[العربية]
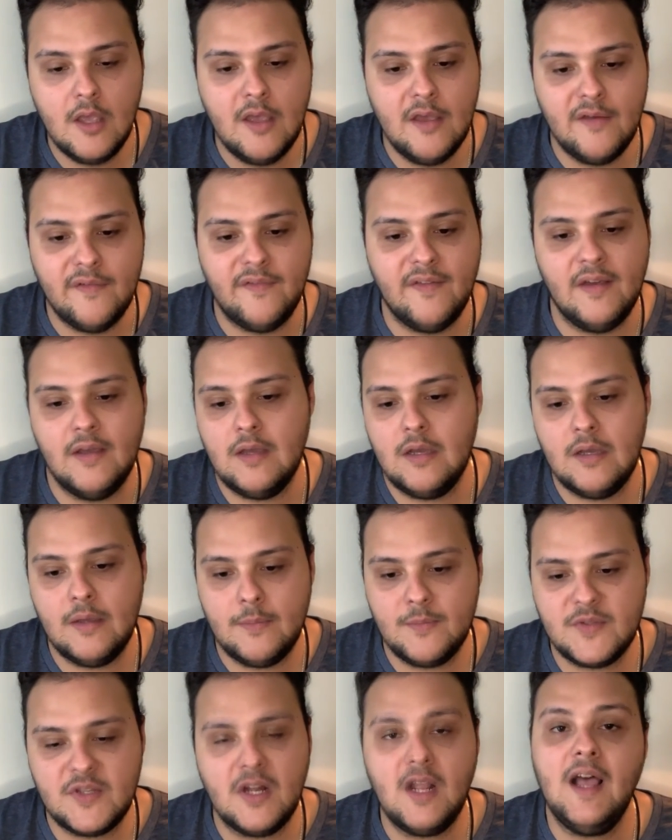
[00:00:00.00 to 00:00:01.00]

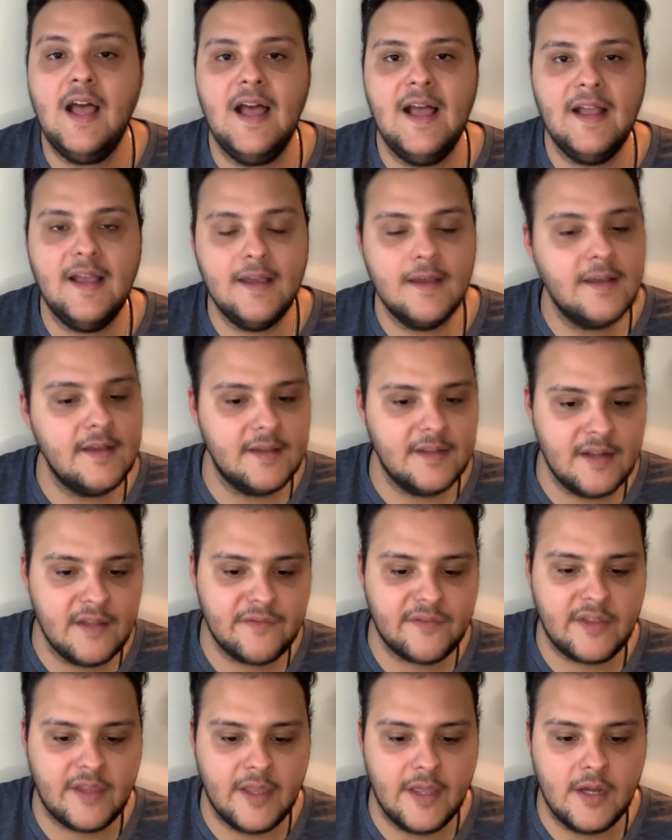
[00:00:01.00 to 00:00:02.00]
فبصراحه حاجه
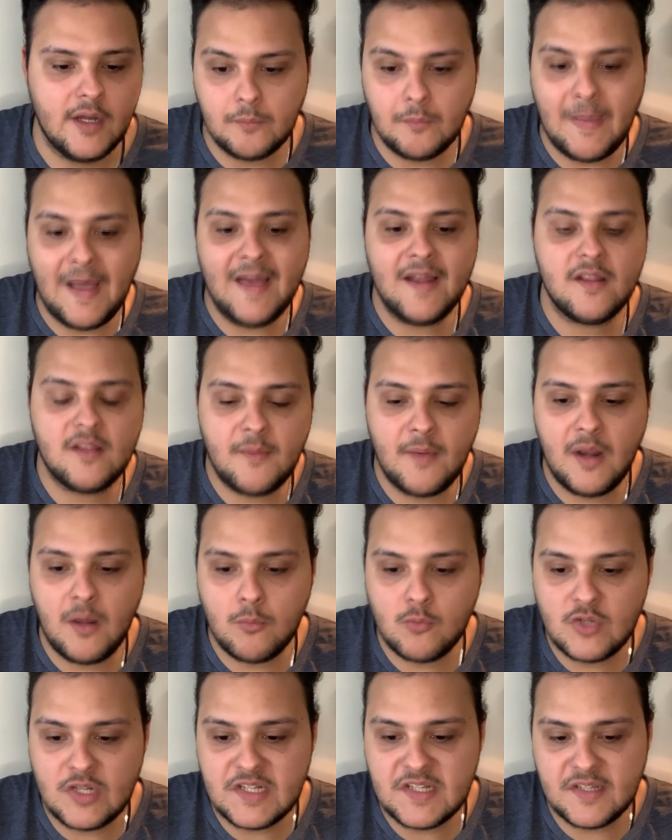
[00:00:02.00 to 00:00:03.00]
نفخ يعني معانا طبعا
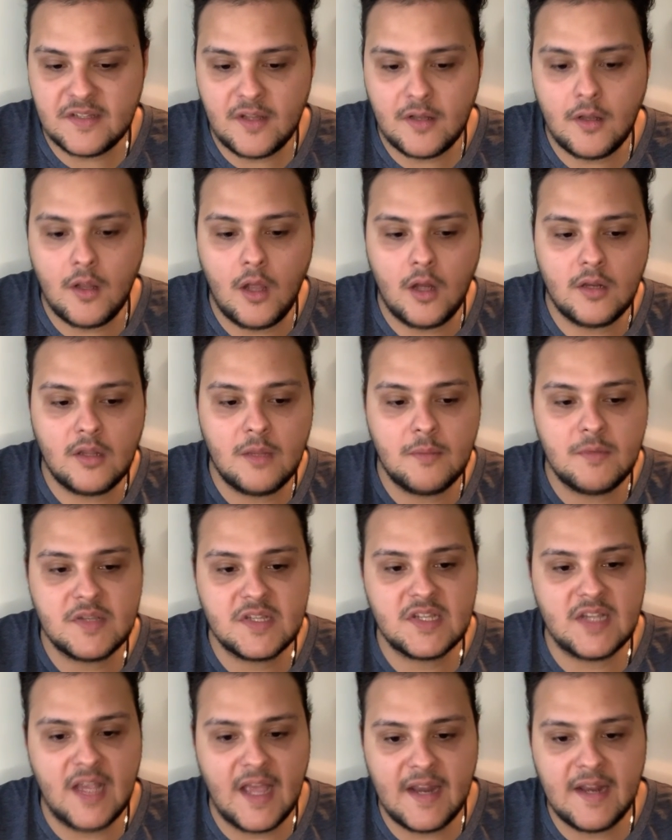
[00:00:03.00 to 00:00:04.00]
المسلسل ده النهارده بس
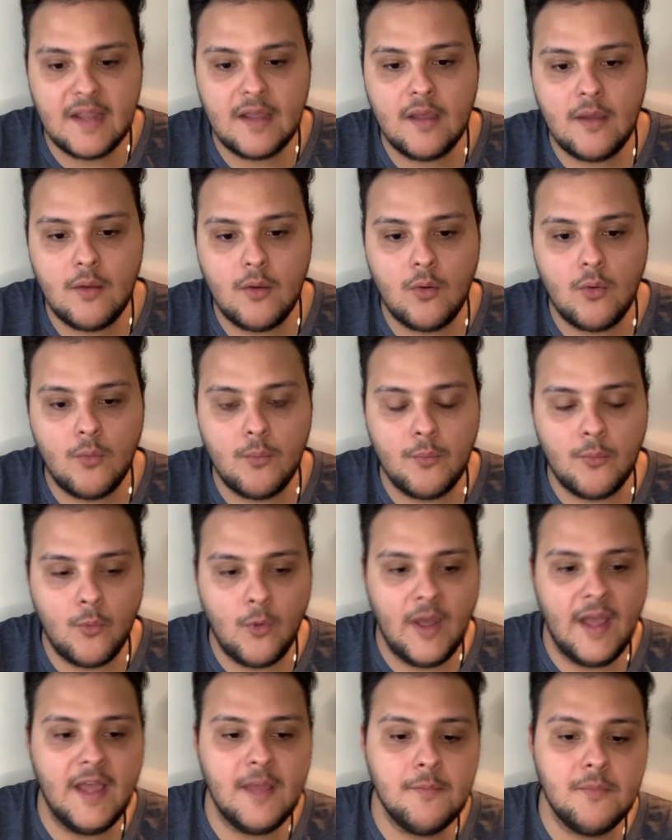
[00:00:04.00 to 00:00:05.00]
انا
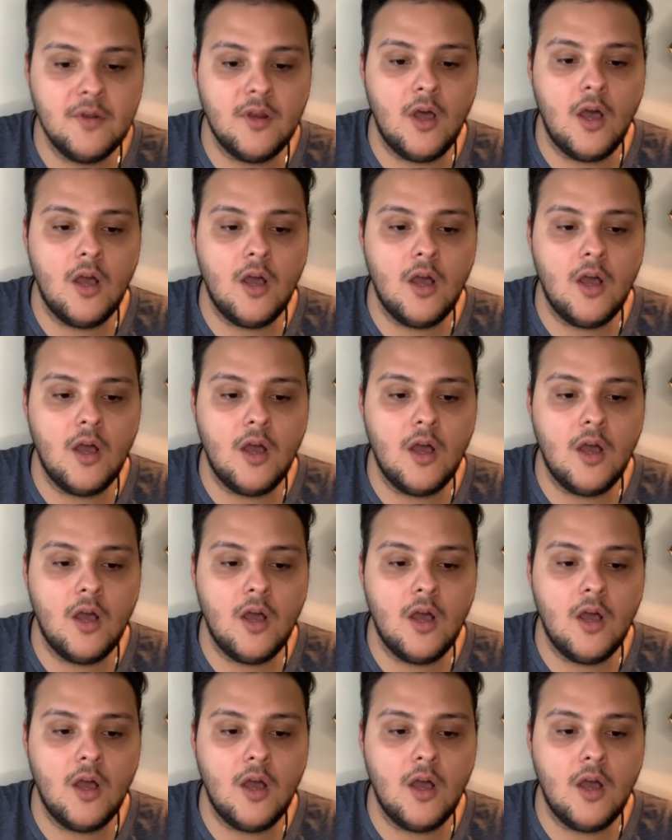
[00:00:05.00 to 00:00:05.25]
واحد من